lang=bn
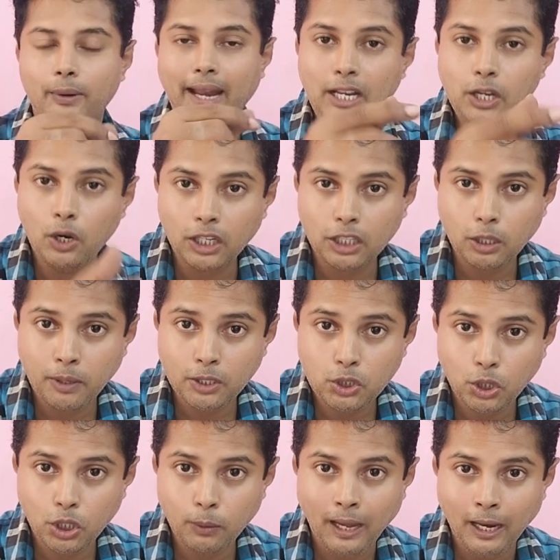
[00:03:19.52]
রেডিওটা তোমার
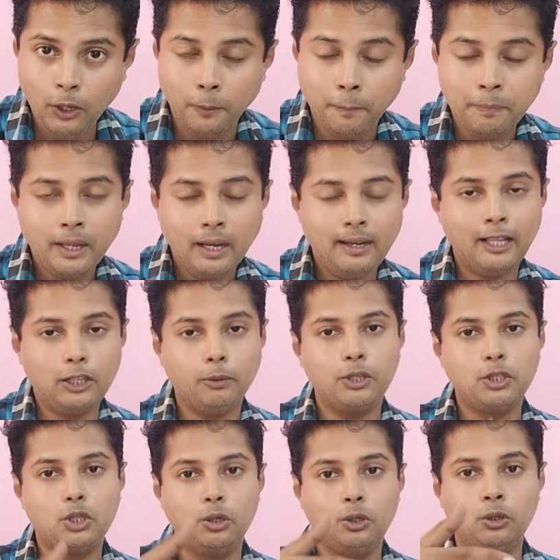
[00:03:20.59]
জন্য ভালো না
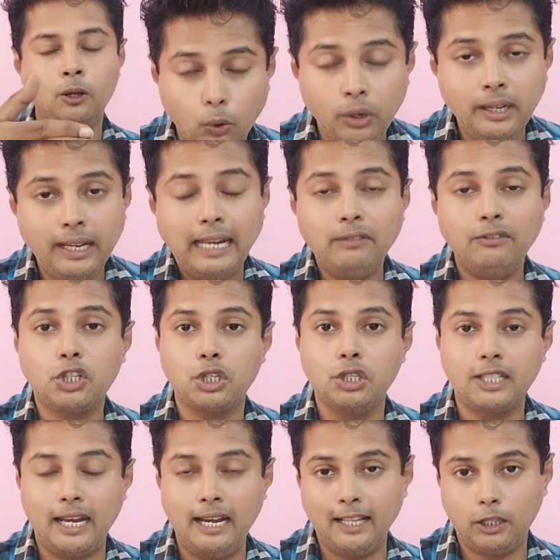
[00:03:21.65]
তোমার জন্য কোন টেলিভিশন
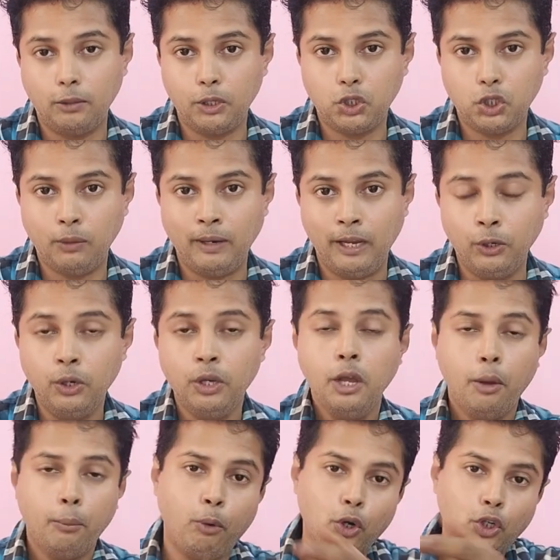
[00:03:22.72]
চ্যানেলটা তোমার জন্য ভালো
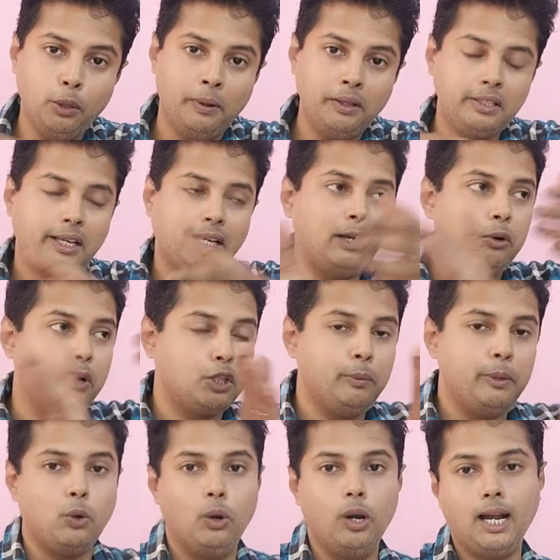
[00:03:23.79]
বর্ধমান থেকে কী করে
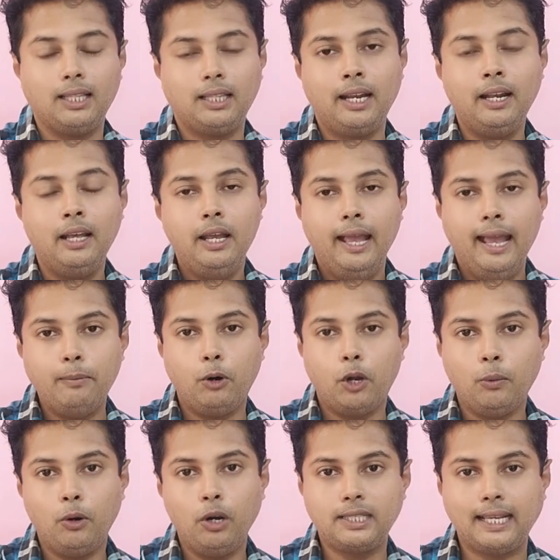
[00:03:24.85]
তুমি কলকাতার এই
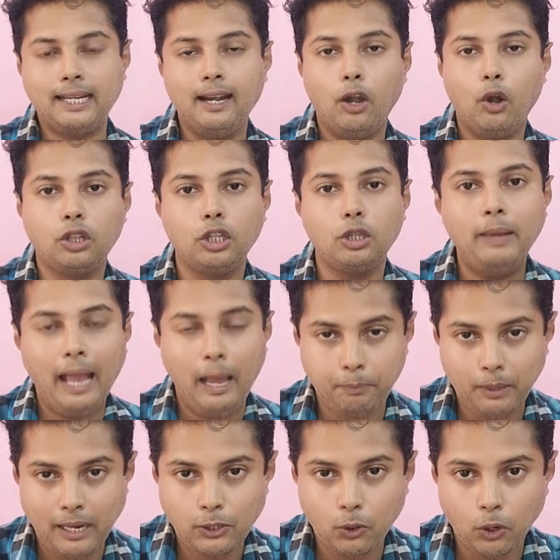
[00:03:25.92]
বড় বড় চ্যানেলগুলোতে তুমি
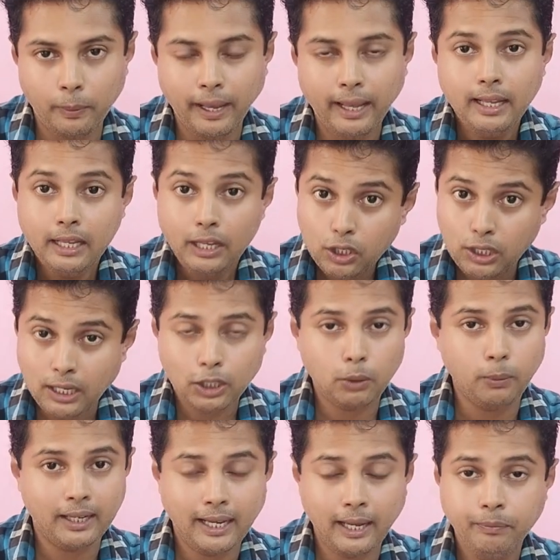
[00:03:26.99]
অ্যাপ্লাই করবে সেটা
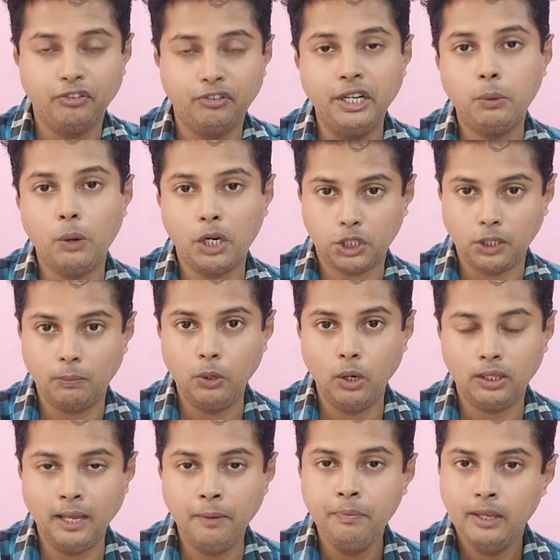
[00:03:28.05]
তোমাকে ফ্রি
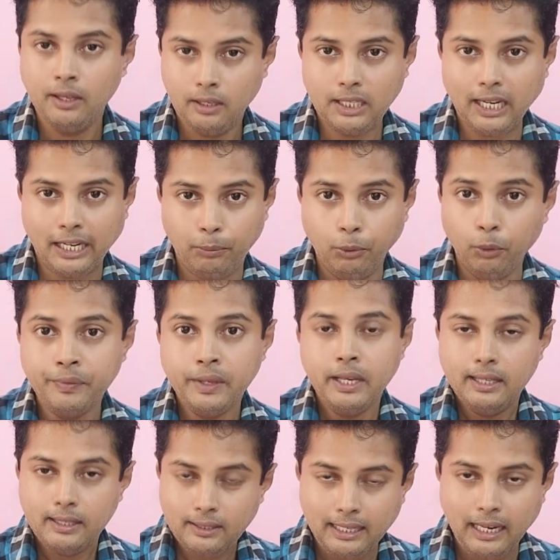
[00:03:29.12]
ওয়ার্কশপগুলোতে জানাবো
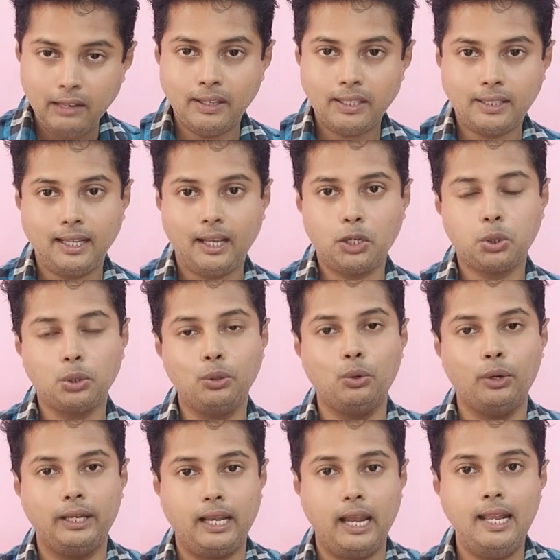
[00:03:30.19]
সিলেবাস থেকে শুরু
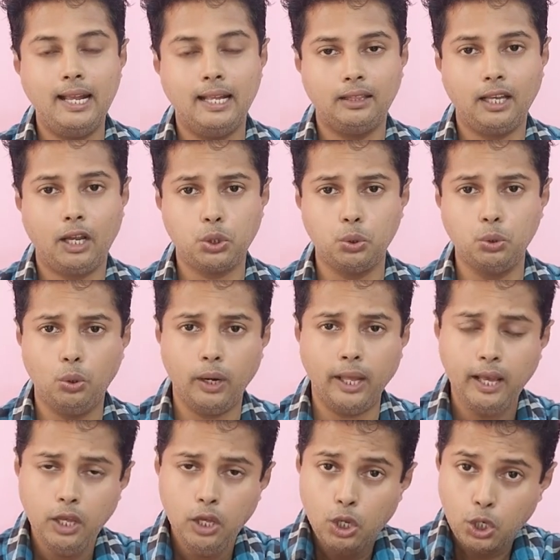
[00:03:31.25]
করে কেরিয়ার থেকে শুরু করে
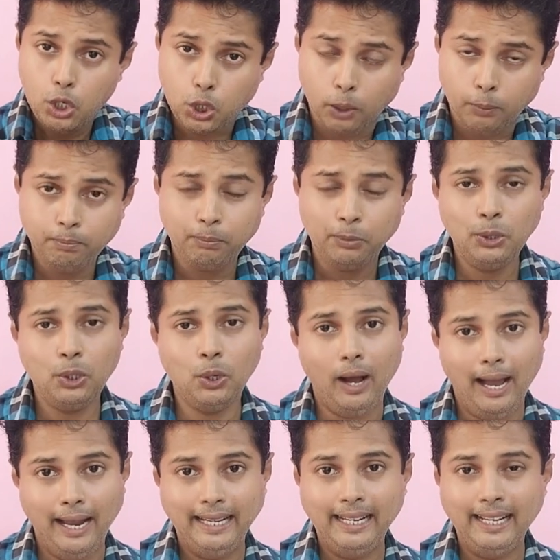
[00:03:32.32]
সম্পূর্ণ
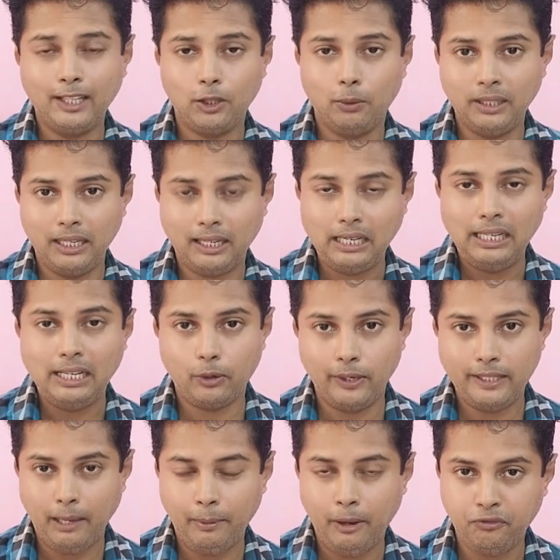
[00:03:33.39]
আইডিয়া তোমাদের ক্লিয়ার
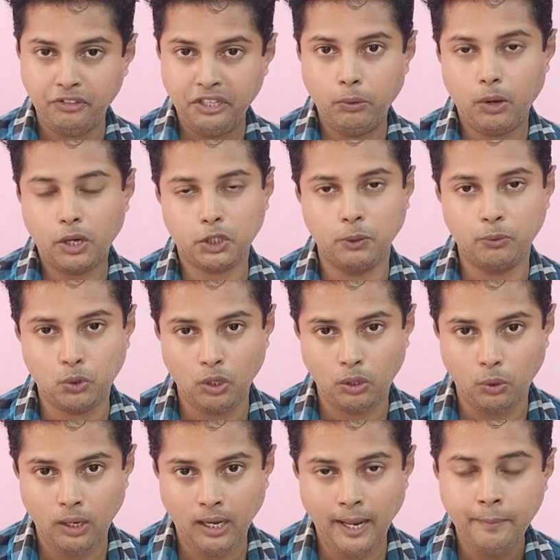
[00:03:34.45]
হয়ে যাবে ফ্রি ওয়ার্কশপসগুলো
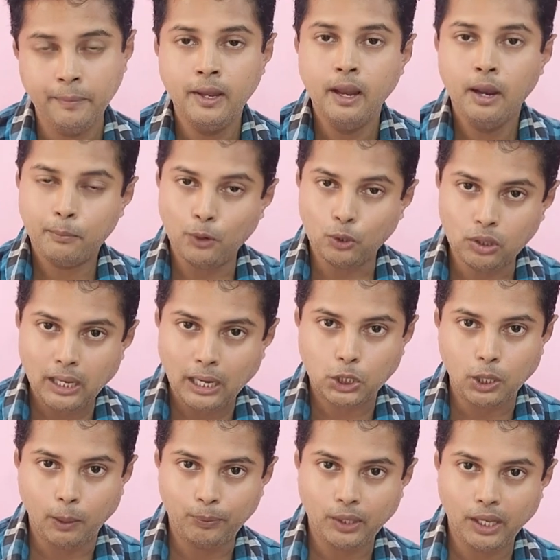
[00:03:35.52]
করলে প্রত্যেক
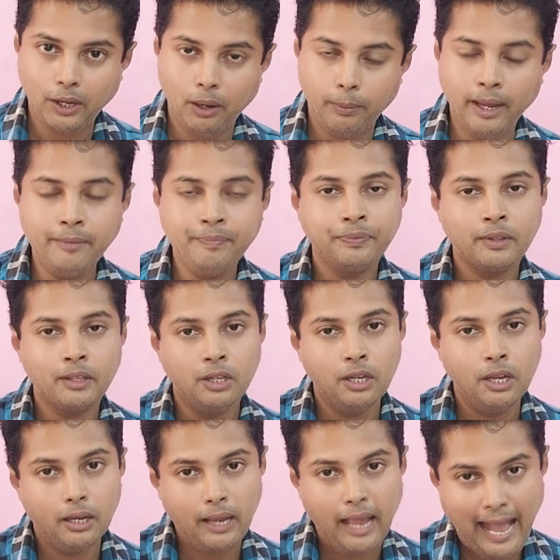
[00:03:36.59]
সপ্তাহে হবে
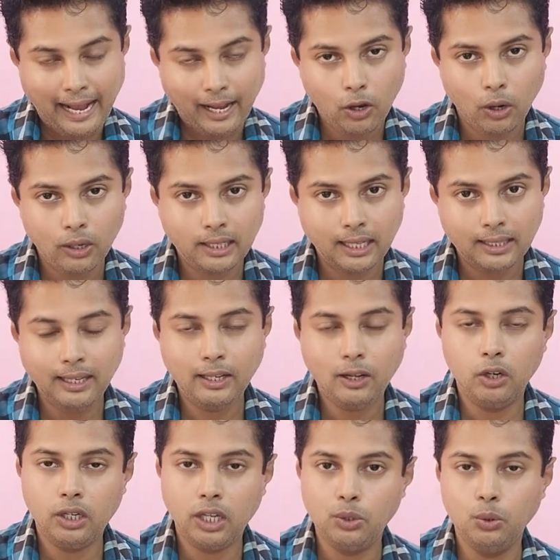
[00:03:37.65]
এক ঘন্টা দেড়
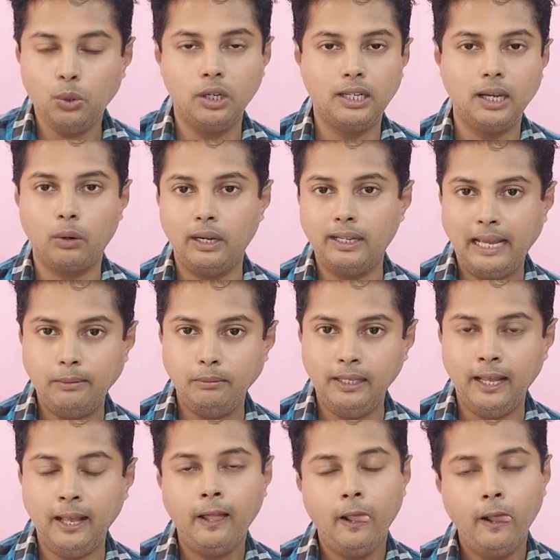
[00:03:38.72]
ঘন্টা দু ঘন্টা করে টাইম
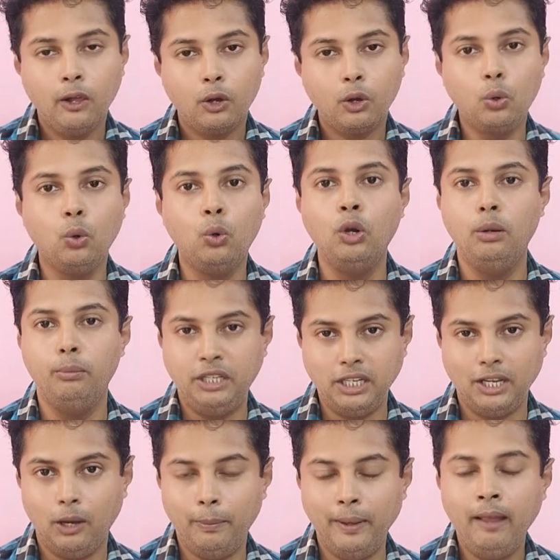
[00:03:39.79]
নিয়ে গুগল
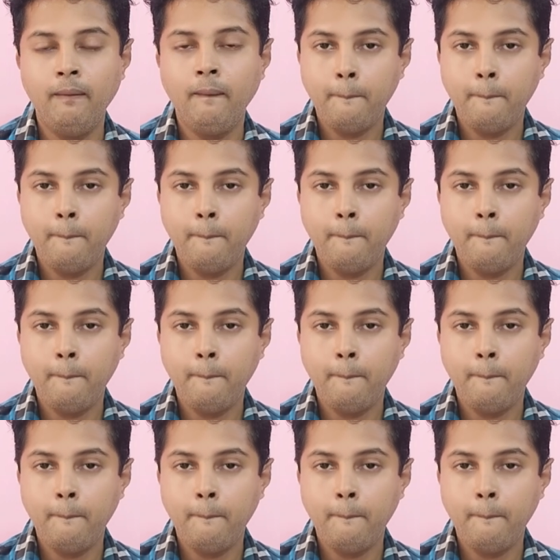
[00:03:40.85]
মিটে হবে